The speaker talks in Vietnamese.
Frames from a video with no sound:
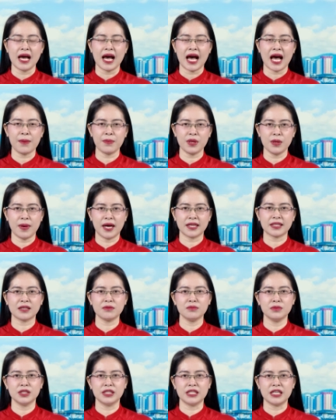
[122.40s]
23
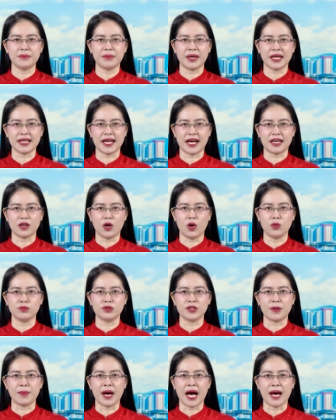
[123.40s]
tháng 10 năm
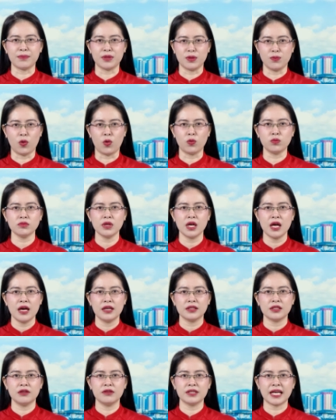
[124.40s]
2024,
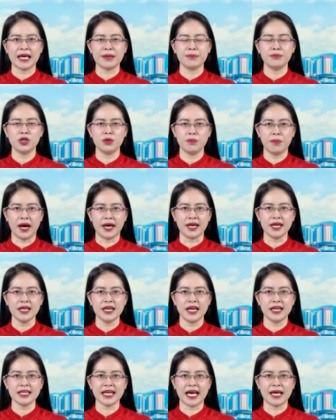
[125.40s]
từ ngày 17
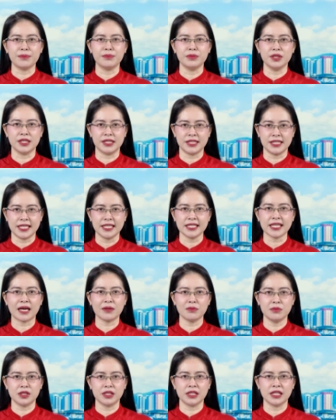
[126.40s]
đến ngày 19
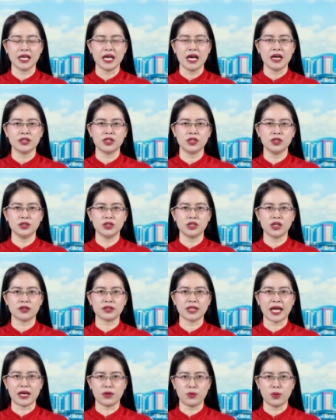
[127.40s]
tháng 10, Thường trực
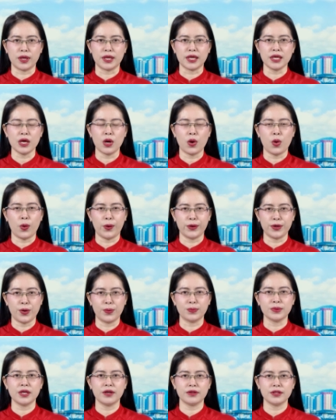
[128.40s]
Thành ủy, Hội
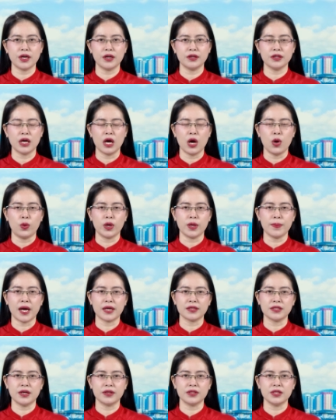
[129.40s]
đồng Nhân dân, Ủy
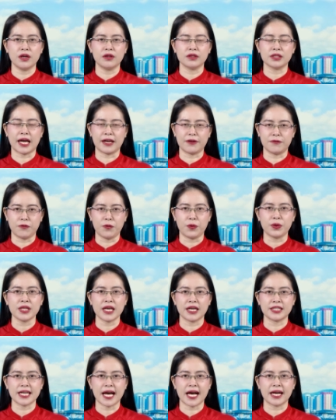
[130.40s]
ban Nhân dân thành phố
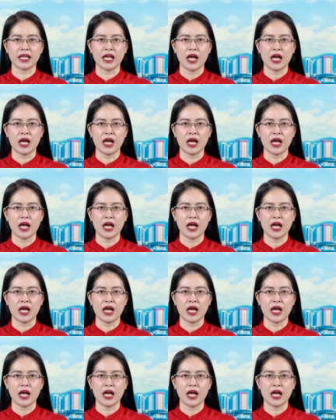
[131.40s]
Nha Trang